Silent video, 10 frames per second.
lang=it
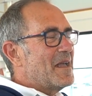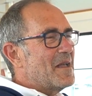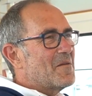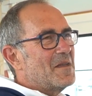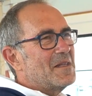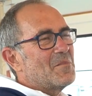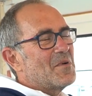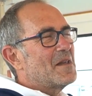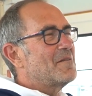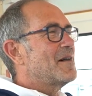e quindi
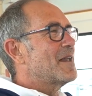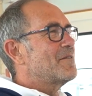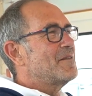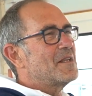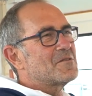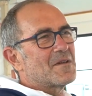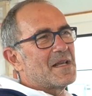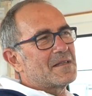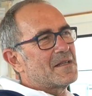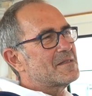poi arrivare a fine
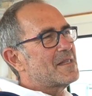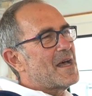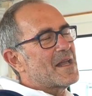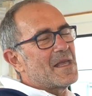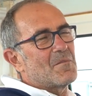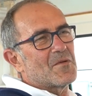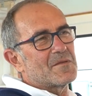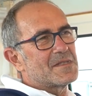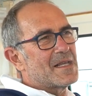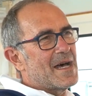giornata stanchi,
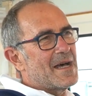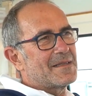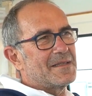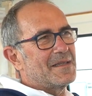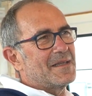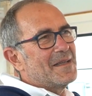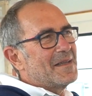abbronzati,